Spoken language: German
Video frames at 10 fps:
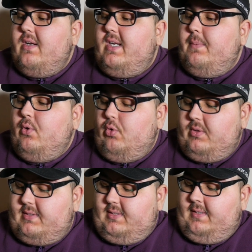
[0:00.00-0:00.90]
Liebe
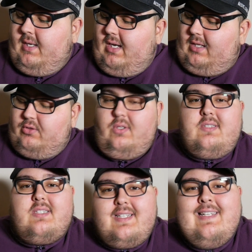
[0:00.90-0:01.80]
Grüße.
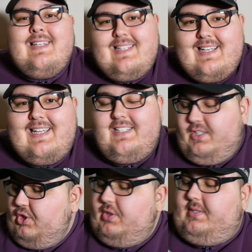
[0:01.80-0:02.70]
Ansonsten
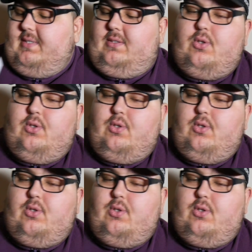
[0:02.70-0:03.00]
reingeschissen.